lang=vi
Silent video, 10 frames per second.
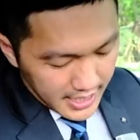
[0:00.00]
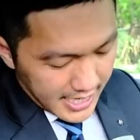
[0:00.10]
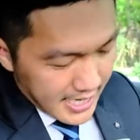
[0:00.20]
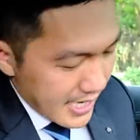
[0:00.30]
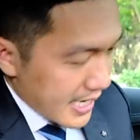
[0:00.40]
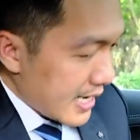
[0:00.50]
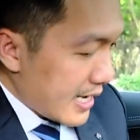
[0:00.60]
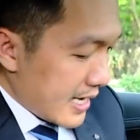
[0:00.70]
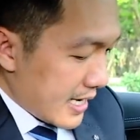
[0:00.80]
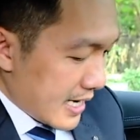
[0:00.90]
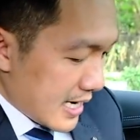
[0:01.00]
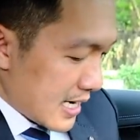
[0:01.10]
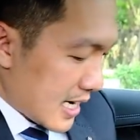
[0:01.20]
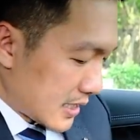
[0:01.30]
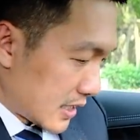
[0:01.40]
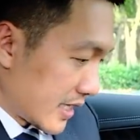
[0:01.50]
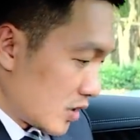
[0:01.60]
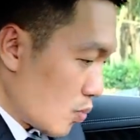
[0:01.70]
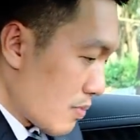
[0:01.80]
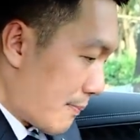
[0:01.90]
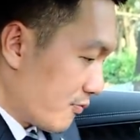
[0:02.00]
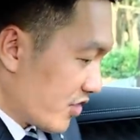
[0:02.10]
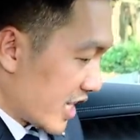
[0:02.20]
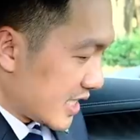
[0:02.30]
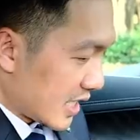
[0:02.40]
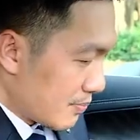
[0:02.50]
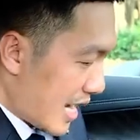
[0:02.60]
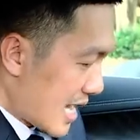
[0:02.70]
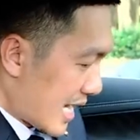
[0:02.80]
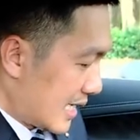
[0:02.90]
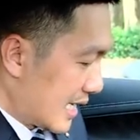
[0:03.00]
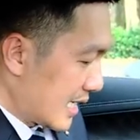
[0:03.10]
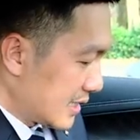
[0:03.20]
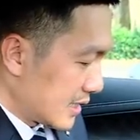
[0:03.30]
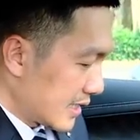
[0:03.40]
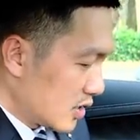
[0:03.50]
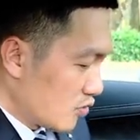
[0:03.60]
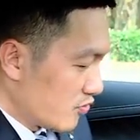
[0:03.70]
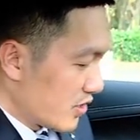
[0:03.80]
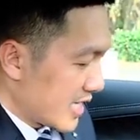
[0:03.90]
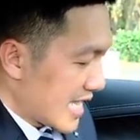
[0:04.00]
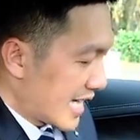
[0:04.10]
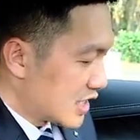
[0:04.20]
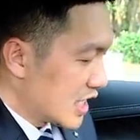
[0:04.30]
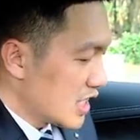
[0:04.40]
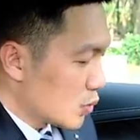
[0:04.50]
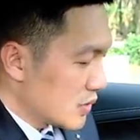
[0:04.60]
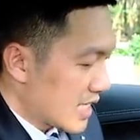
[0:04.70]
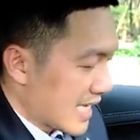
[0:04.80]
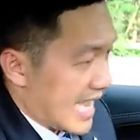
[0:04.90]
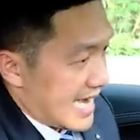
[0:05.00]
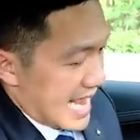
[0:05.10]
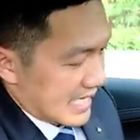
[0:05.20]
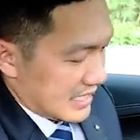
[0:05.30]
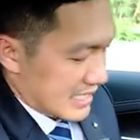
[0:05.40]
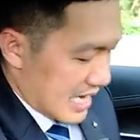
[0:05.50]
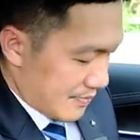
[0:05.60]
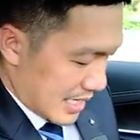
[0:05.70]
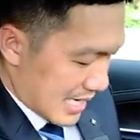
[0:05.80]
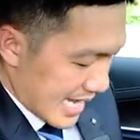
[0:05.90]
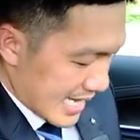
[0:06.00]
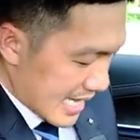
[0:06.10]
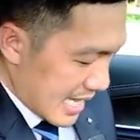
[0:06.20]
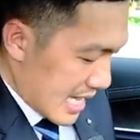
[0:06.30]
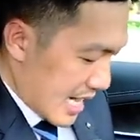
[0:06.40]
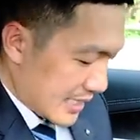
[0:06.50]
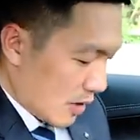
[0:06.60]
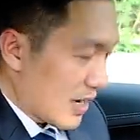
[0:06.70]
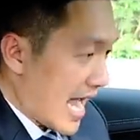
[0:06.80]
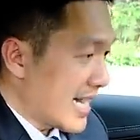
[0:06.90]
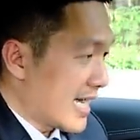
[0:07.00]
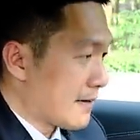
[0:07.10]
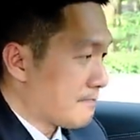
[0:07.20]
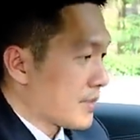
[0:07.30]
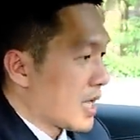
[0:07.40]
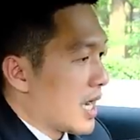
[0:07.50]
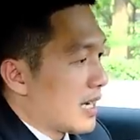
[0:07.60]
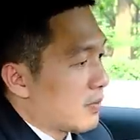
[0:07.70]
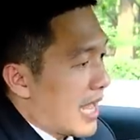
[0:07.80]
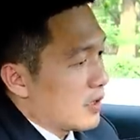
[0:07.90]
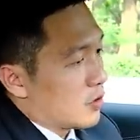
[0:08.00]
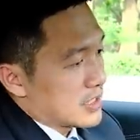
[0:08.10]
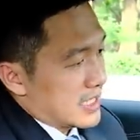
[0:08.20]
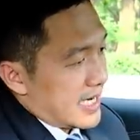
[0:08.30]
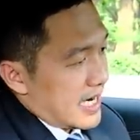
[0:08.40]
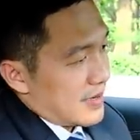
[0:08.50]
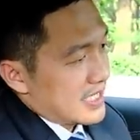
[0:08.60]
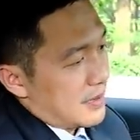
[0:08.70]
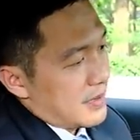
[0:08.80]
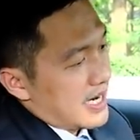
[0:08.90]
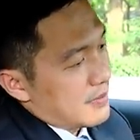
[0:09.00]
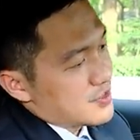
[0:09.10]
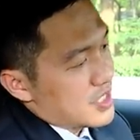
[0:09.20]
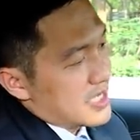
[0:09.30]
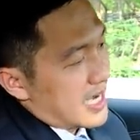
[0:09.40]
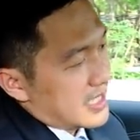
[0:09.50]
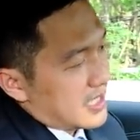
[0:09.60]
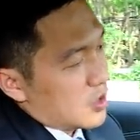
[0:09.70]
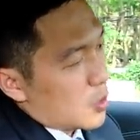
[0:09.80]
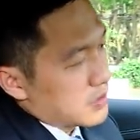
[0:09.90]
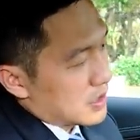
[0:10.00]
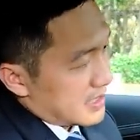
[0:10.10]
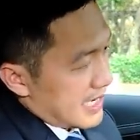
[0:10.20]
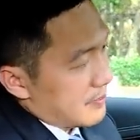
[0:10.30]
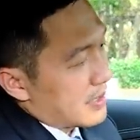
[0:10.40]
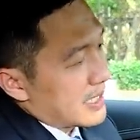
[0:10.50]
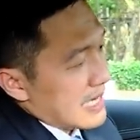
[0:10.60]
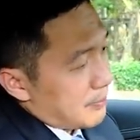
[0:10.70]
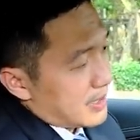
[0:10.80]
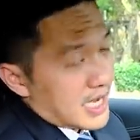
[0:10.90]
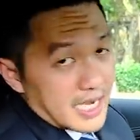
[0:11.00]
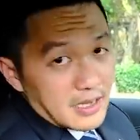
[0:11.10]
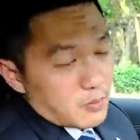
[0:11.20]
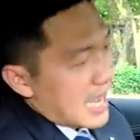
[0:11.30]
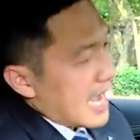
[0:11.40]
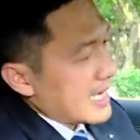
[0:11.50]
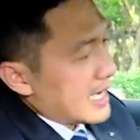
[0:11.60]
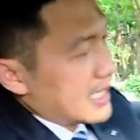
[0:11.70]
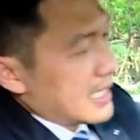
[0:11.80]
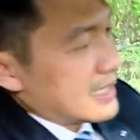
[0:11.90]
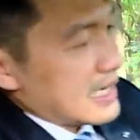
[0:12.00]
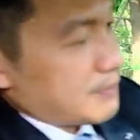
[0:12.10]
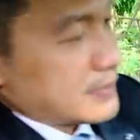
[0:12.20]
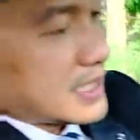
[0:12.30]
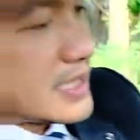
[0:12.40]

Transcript: ở đây đó, ở những cái nút bấm về chỉnh máy lạnh ha những cái nút về giải trí cũng như là cài đặt nó sẽ nằm ở đây hệ thống lái nè hệ thống lái của xe E300 AMG này thì cũng được trang bị 5 cái hệ thống lái ha năm cái